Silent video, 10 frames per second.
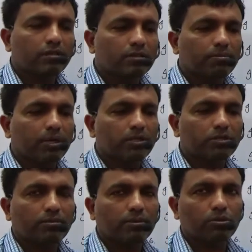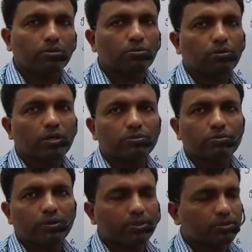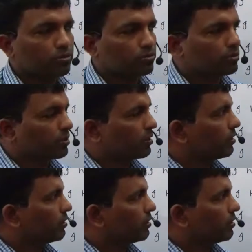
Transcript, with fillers: जब पास्ट की बात हो तो वाज वर में से यूज़ करते हैं